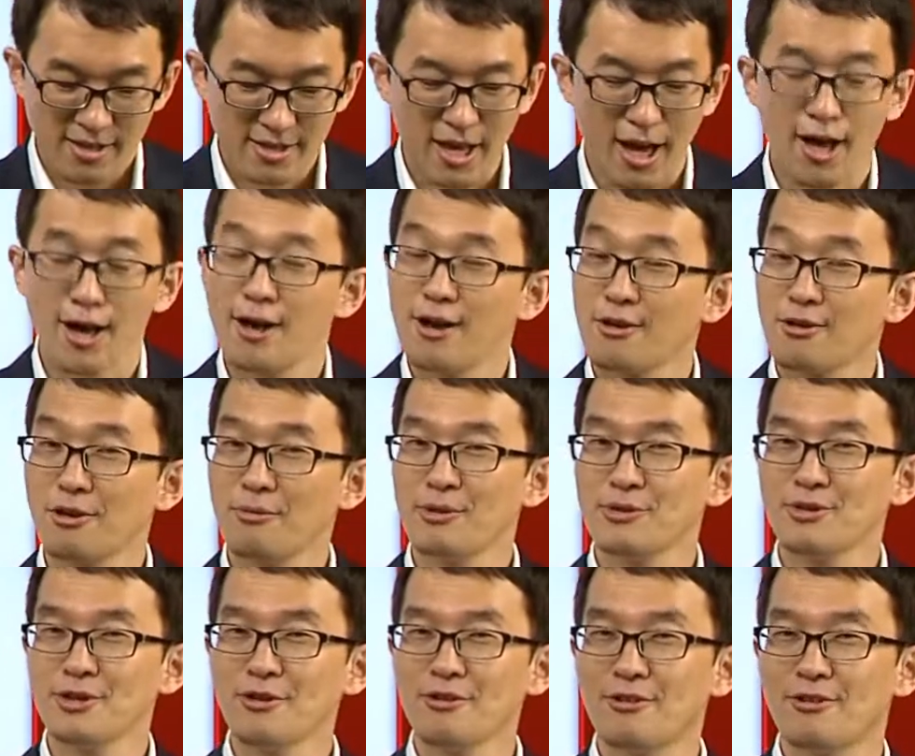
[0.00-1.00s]
자,
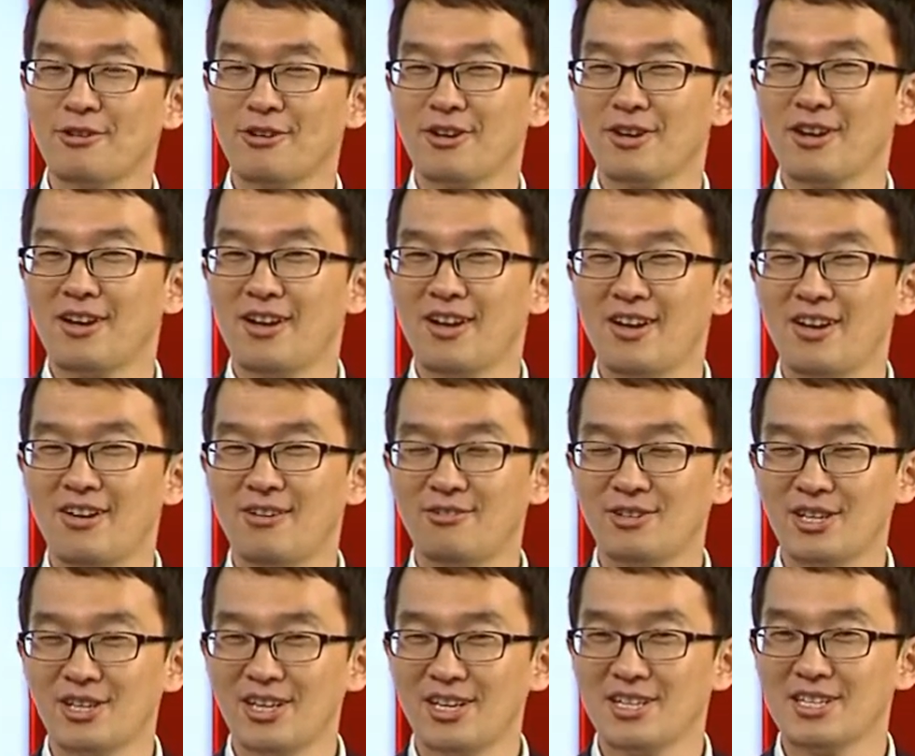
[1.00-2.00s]
그러면요. 어,
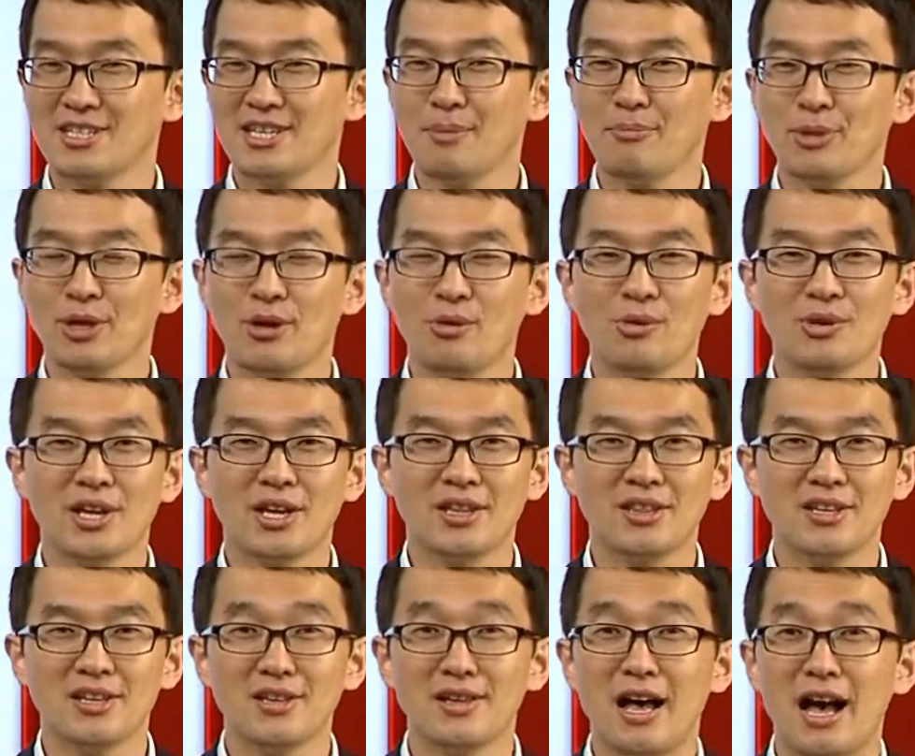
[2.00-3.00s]
우리 챕터 1에
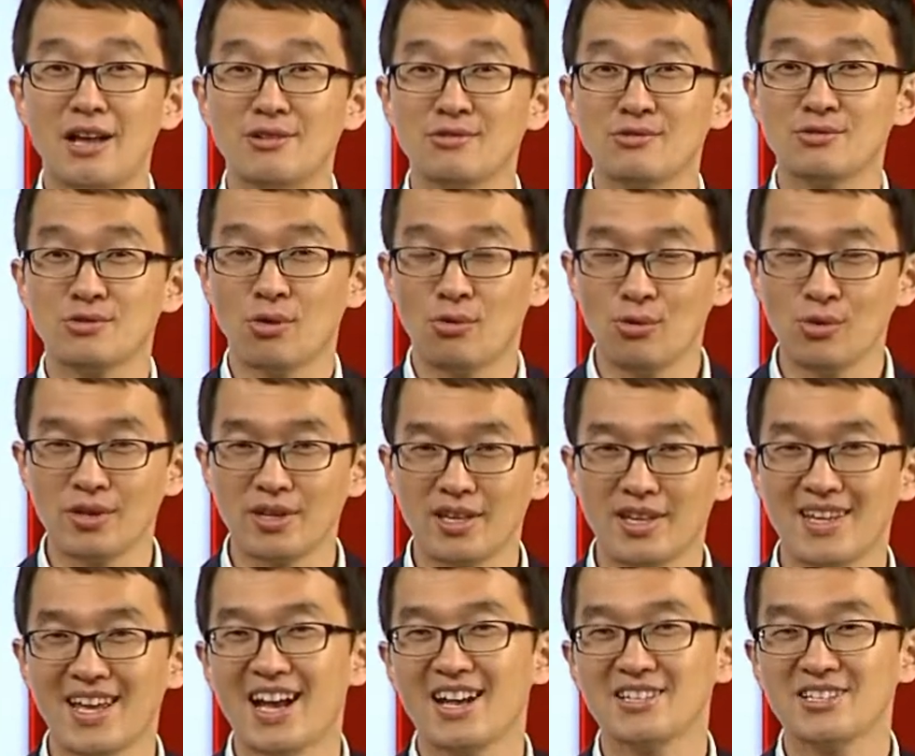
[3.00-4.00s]
있는 아주 좋은
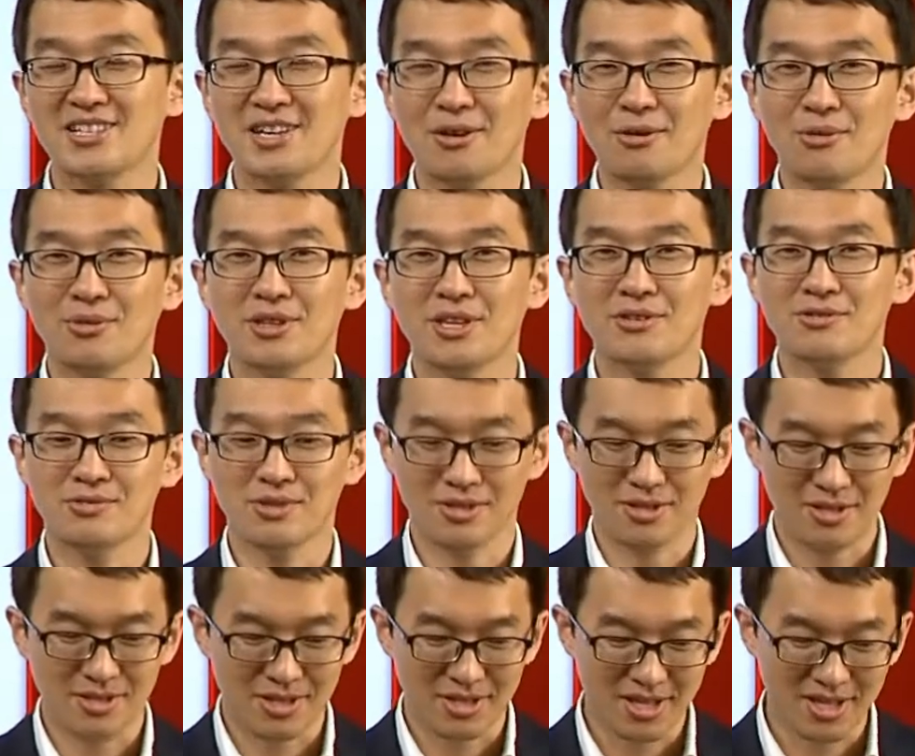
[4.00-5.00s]
양질의 컨텐츠
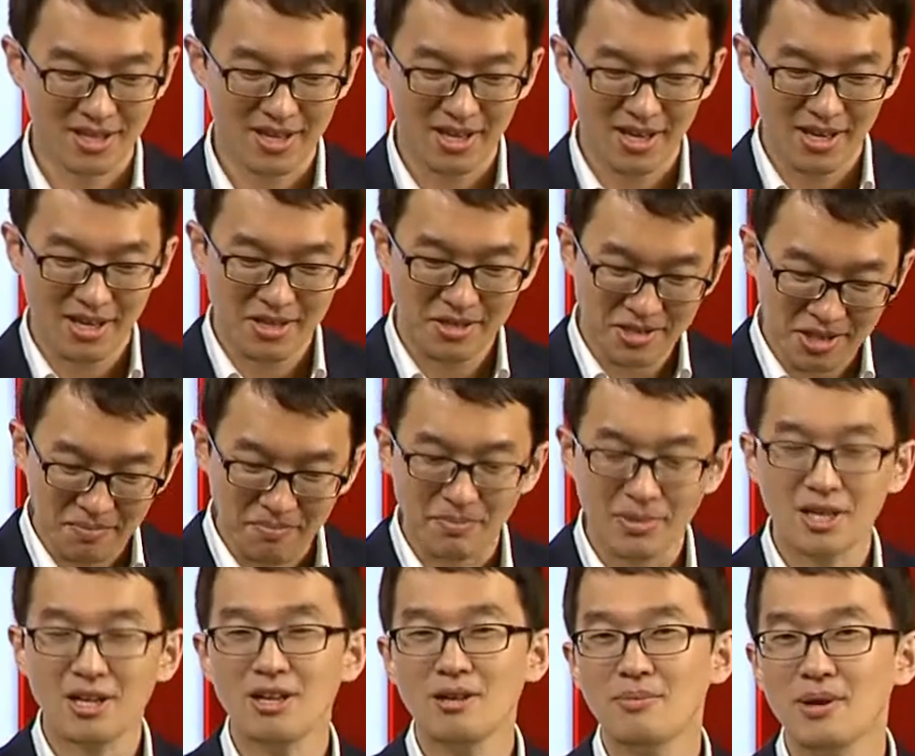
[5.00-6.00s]
중에서 저는
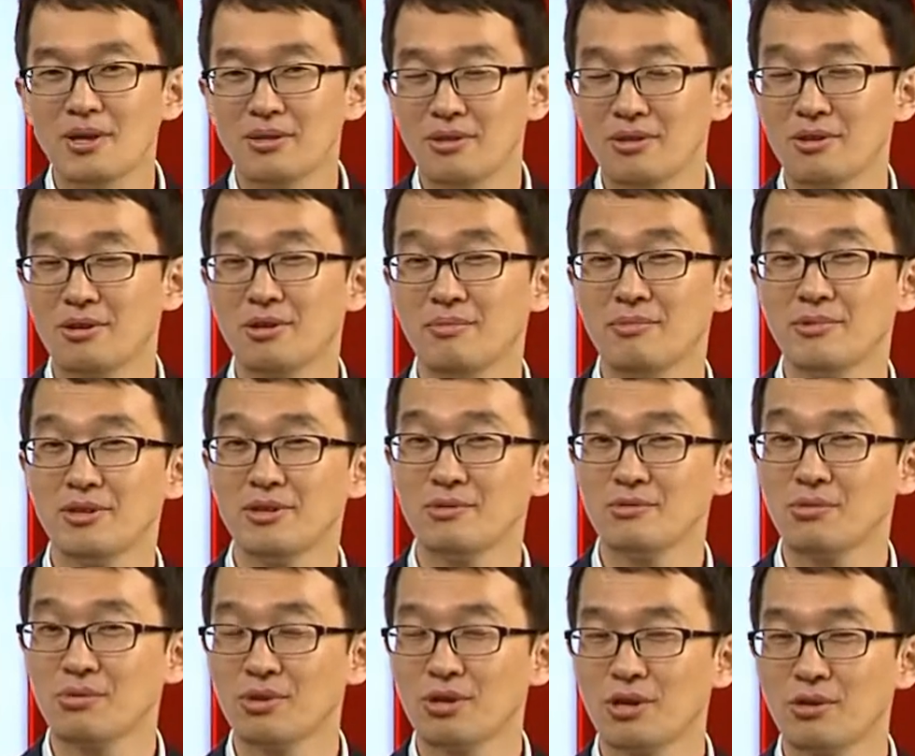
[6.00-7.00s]
11번, 여러분들
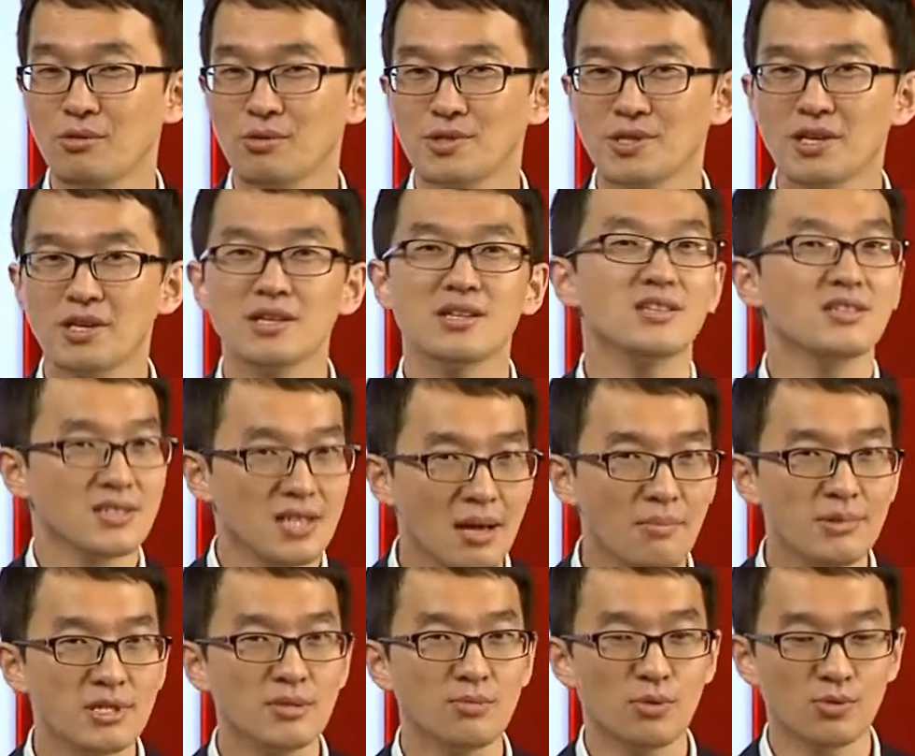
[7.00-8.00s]
독해 교재
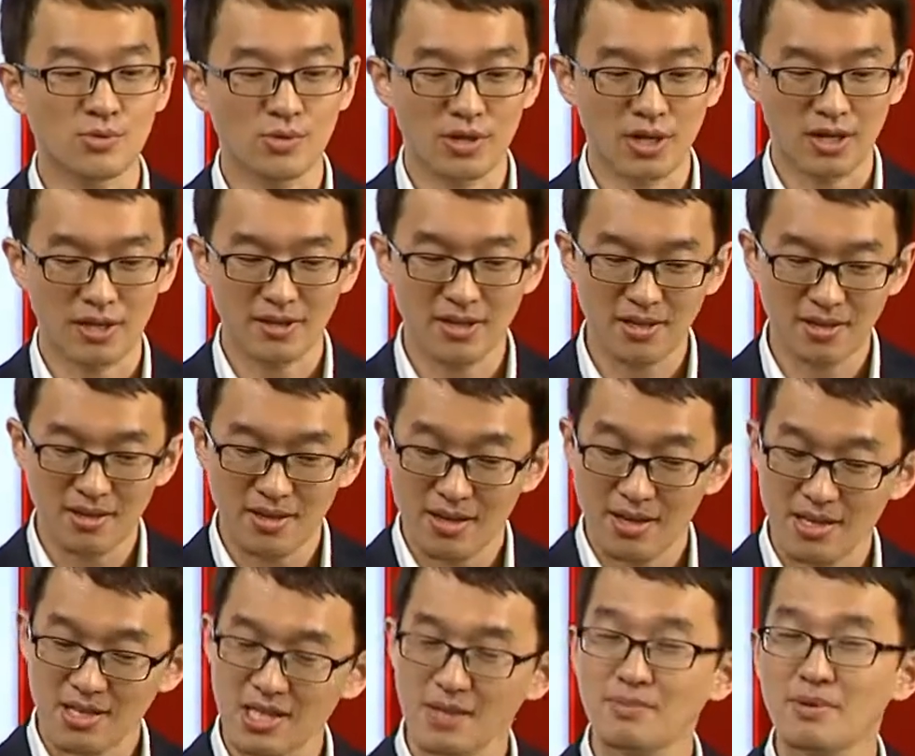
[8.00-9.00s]
35쪽에 있는
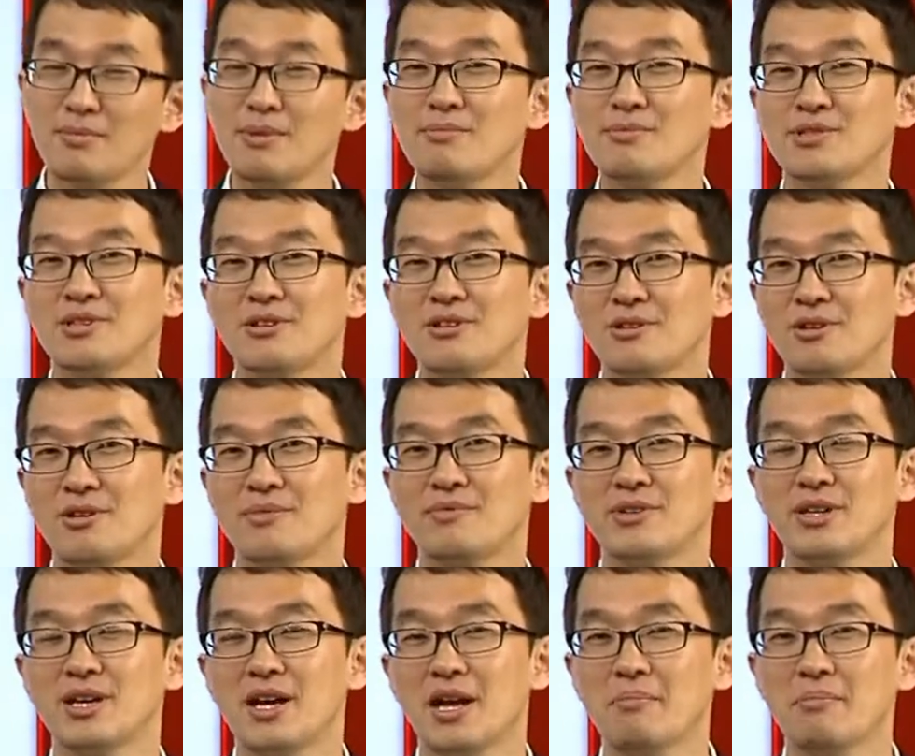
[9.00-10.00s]
11번 문제를
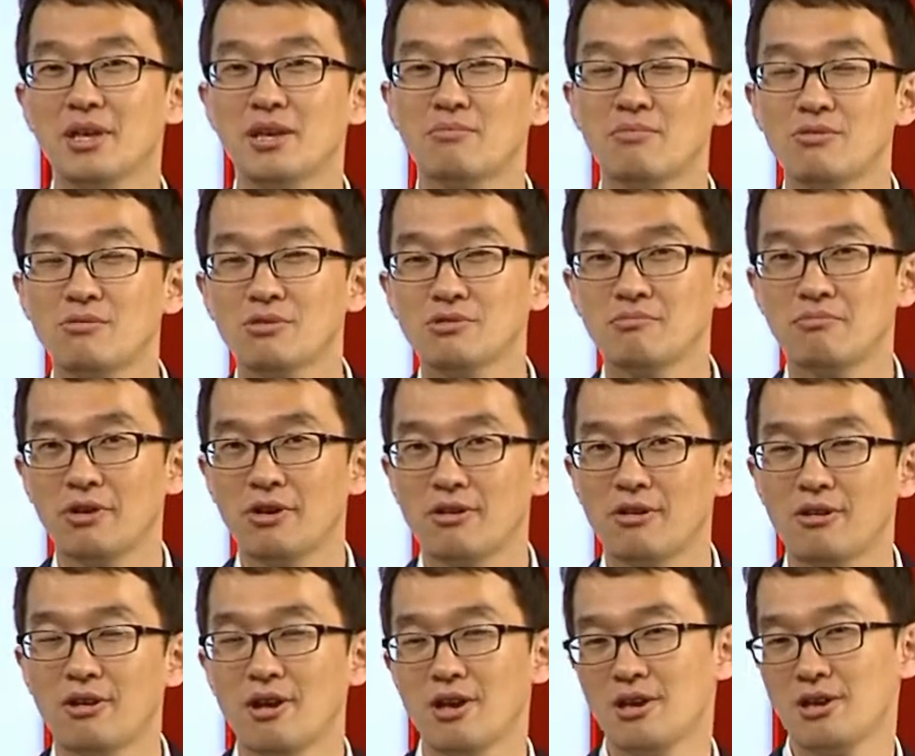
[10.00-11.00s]
여러분들과 함께 풀고 싶어요.